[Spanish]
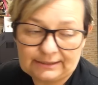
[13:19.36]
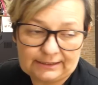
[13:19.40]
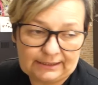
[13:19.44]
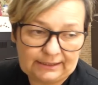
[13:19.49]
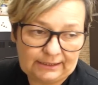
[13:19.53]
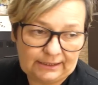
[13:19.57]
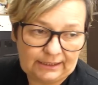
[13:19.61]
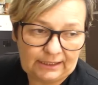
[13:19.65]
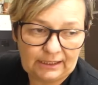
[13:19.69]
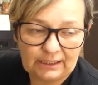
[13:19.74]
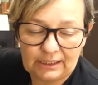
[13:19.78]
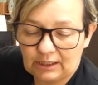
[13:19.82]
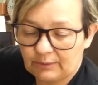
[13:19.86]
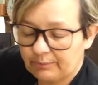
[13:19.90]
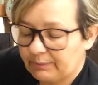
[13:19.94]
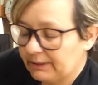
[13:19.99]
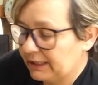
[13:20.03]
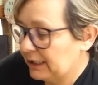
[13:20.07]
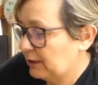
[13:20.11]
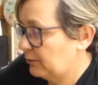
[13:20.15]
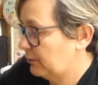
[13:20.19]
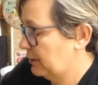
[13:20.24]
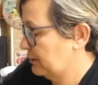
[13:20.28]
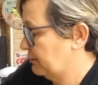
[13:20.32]
tener,
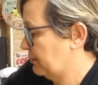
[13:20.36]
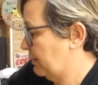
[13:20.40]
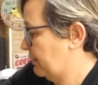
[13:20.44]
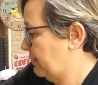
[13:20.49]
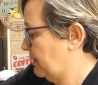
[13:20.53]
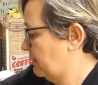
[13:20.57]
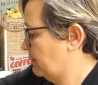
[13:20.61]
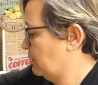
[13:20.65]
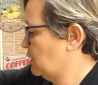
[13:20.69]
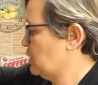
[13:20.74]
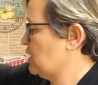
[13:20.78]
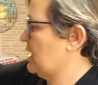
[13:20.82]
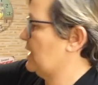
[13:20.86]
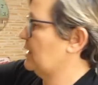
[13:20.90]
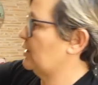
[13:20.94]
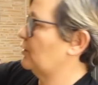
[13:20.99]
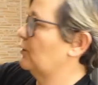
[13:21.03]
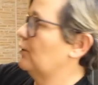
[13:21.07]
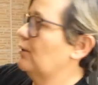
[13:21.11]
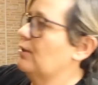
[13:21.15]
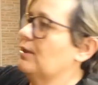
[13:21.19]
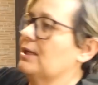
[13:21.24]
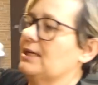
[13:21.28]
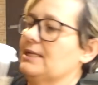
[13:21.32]
para cuando hacemos
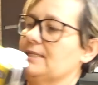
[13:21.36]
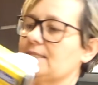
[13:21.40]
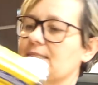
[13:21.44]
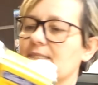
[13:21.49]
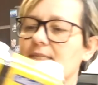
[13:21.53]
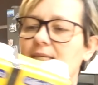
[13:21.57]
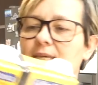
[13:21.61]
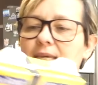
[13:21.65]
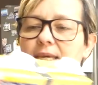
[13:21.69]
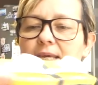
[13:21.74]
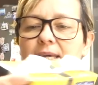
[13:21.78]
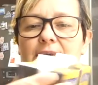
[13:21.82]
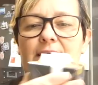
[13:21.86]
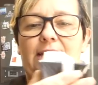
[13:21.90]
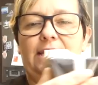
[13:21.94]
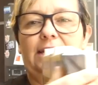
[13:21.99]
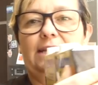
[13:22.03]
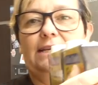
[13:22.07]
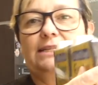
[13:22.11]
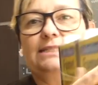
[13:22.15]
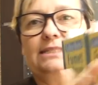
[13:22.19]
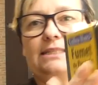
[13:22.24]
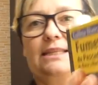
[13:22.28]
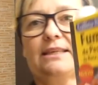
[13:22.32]
arroces,
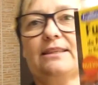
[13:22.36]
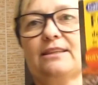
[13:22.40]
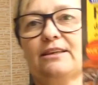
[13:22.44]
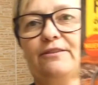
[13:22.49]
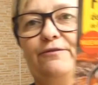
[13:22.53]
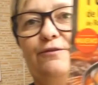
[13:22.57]
este de